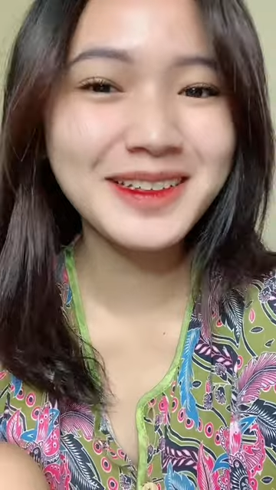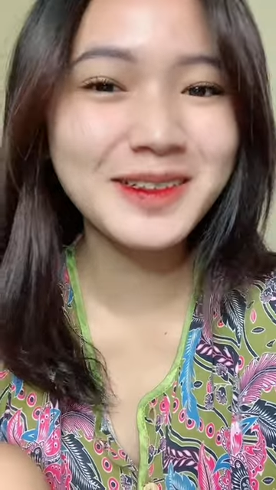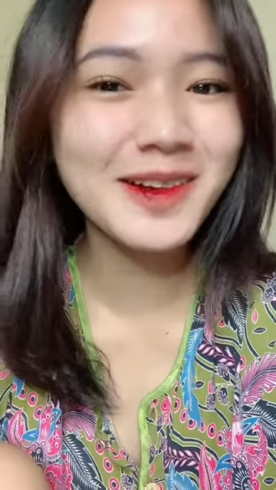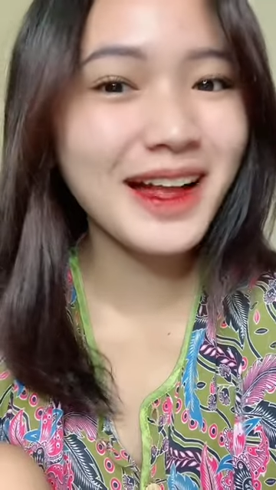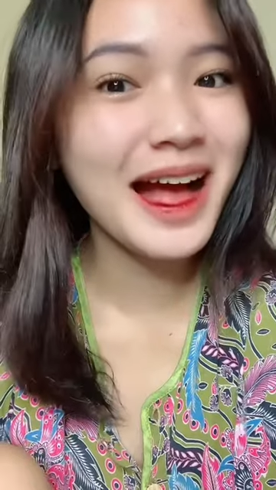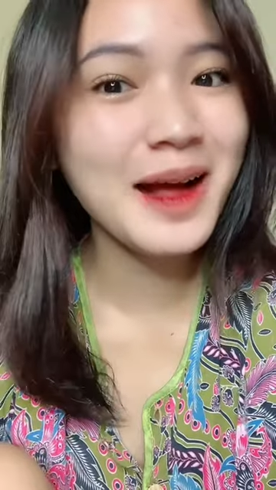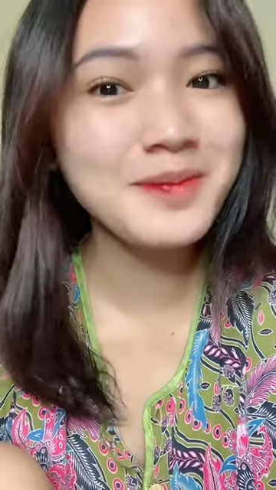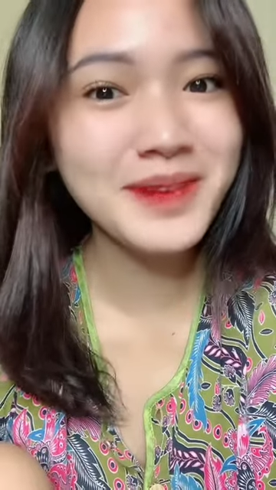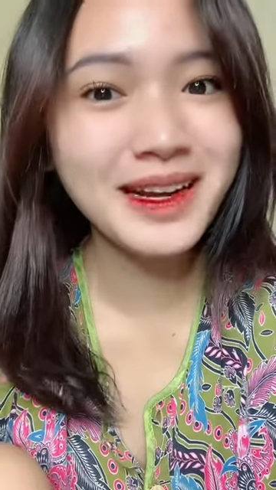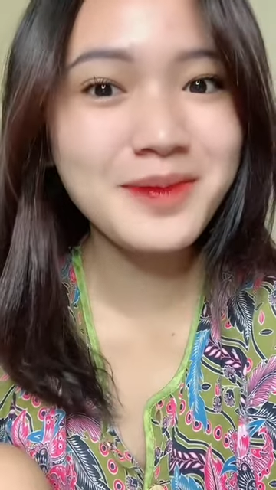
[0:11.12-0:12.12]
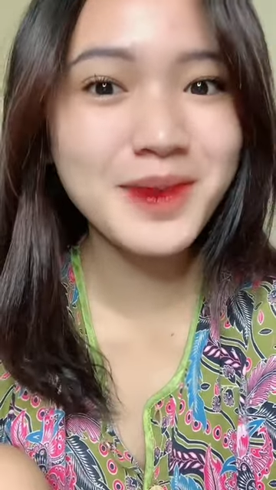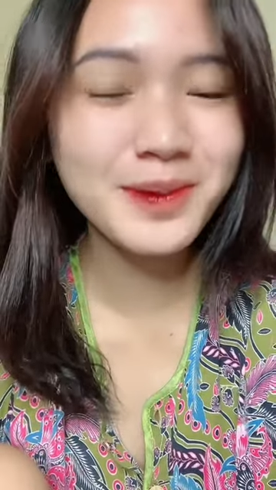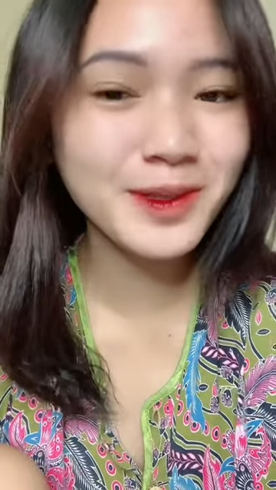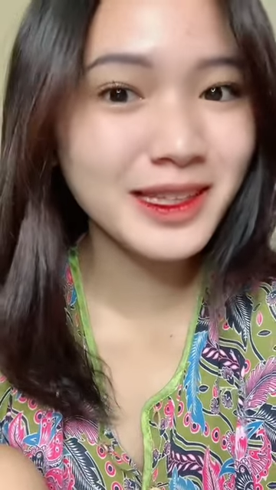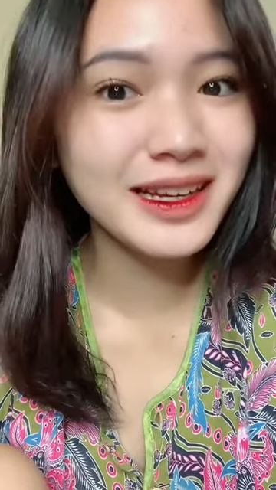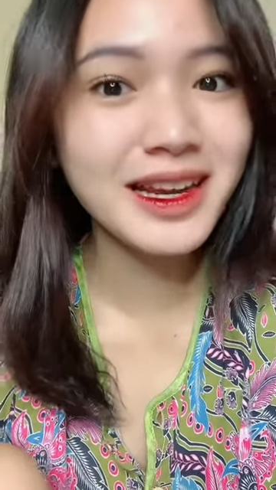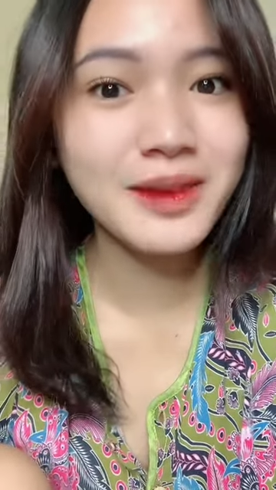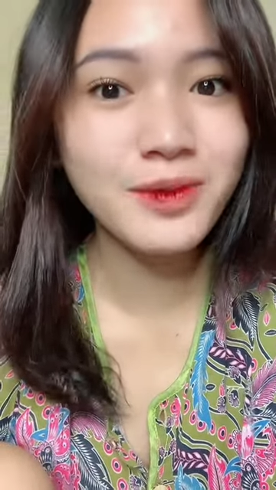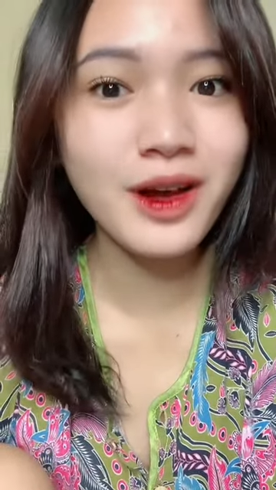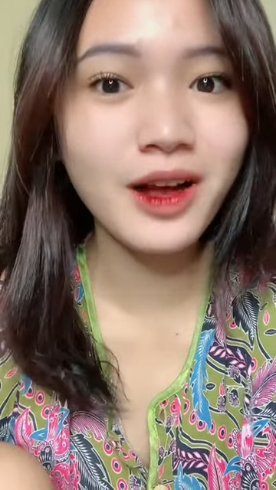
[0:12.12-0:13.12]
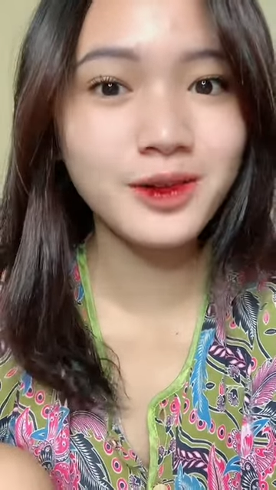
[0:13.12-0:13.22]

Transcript: gue hampir lebih putih dari muka gue